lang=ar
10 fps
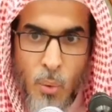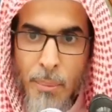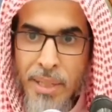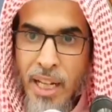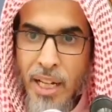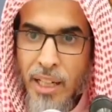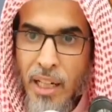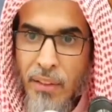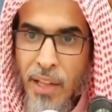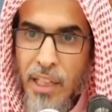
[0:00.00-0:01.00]
وبناء
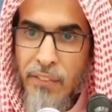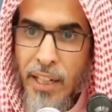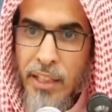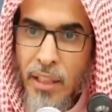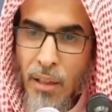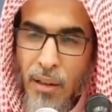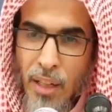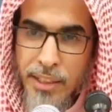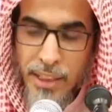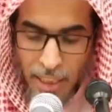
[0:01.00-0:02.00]
على ذلك فإن
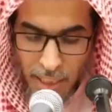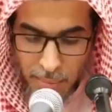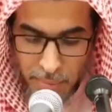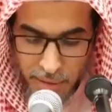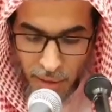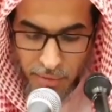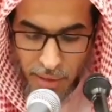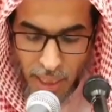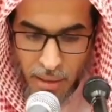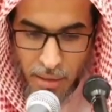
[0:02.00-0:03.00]
القاعدة العامة
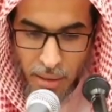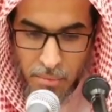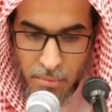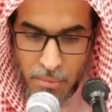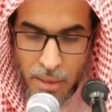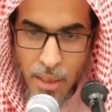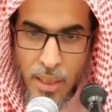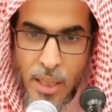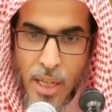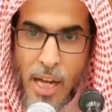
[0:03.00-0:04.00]
عند أهل العلم
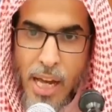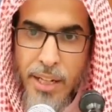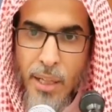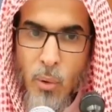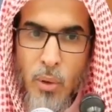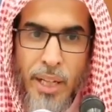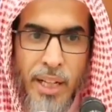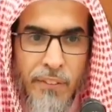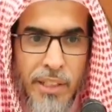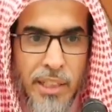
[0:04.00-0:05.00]
أن كل
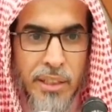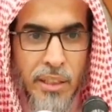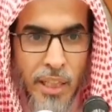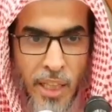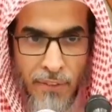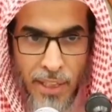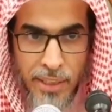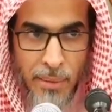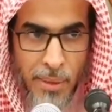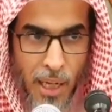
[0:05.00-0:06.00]
نافلة إذا
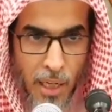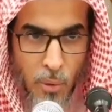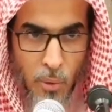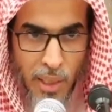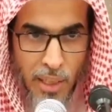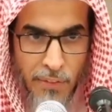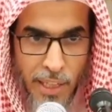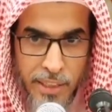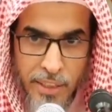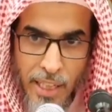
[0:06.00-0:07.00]
فات محلها
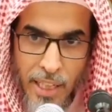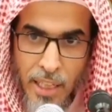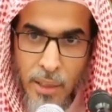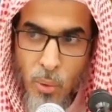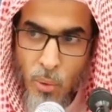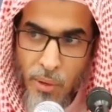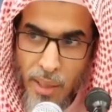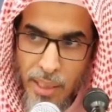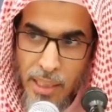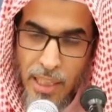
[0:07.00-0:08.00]
فإنها لا
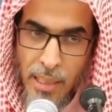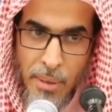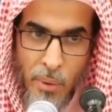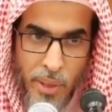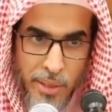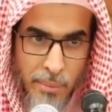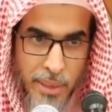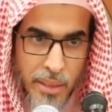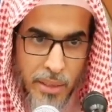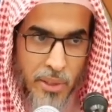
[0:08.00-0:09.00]
تقضى إلا ما ورد
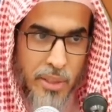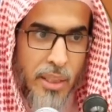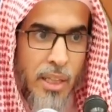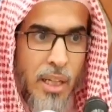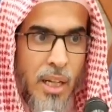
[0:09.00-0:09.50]
به النص